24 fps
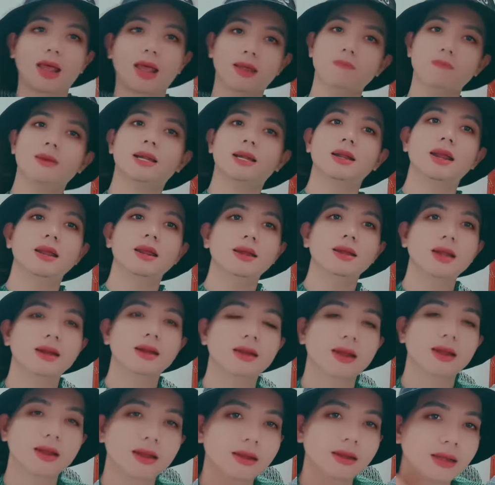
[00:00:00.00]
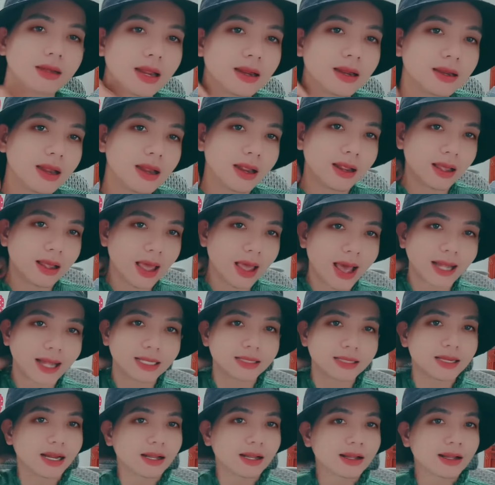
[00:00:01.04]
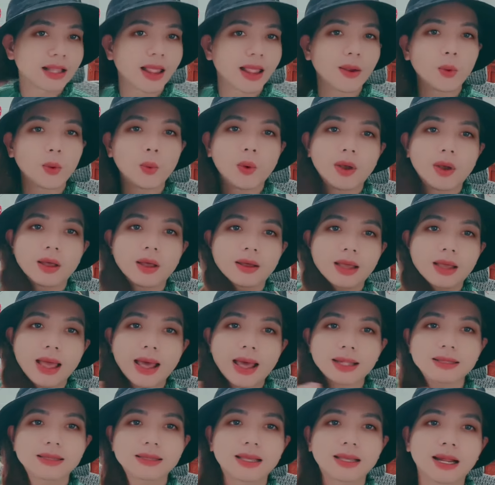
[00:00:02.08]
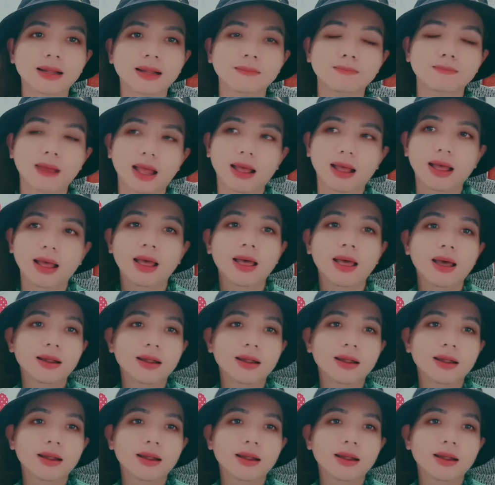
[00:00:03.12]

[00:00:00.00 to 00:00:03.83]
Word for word: thấy mà đi đi đi đi đi cái hành trình thiện nguyện cái hành trình mà